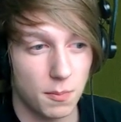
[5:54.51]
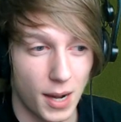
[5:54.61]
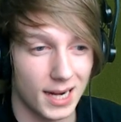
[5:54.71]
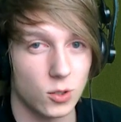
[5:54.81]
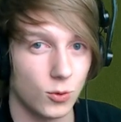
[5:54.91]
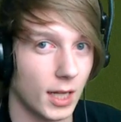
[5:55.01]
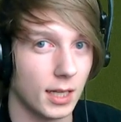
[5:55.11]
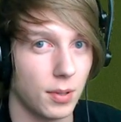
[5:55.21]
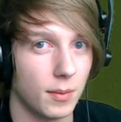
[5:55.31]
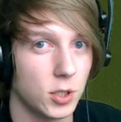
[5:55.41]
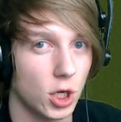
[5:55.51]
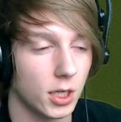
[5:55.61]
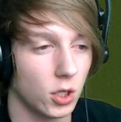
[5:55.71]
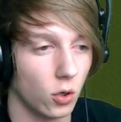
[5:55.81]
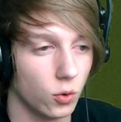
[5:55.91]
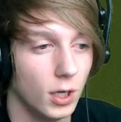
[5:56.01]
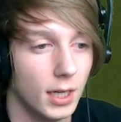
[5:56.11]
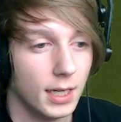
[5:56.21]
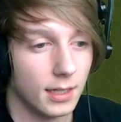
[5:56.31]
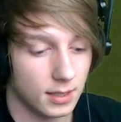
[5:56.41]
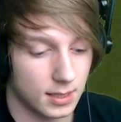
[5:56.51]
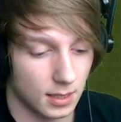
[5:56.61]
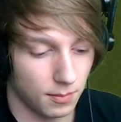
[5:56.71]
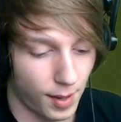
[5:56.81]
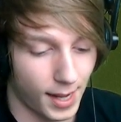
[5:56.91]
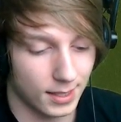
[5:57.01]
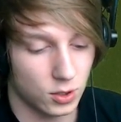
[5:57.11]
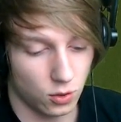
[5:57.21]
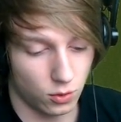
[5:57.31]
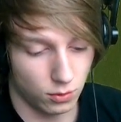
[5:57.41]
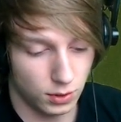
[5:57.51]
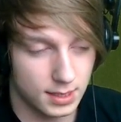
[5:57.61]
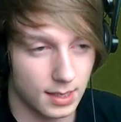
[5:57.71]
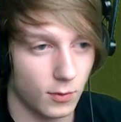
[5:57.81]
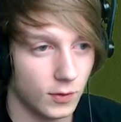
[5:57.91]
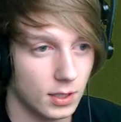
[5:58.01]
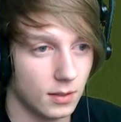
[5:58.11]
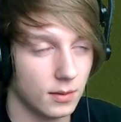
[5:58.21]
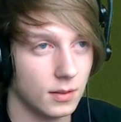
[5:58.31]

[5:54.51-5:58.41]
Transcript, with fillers: bardzo udanej premierze Legionu e, z bardzo niesamowity,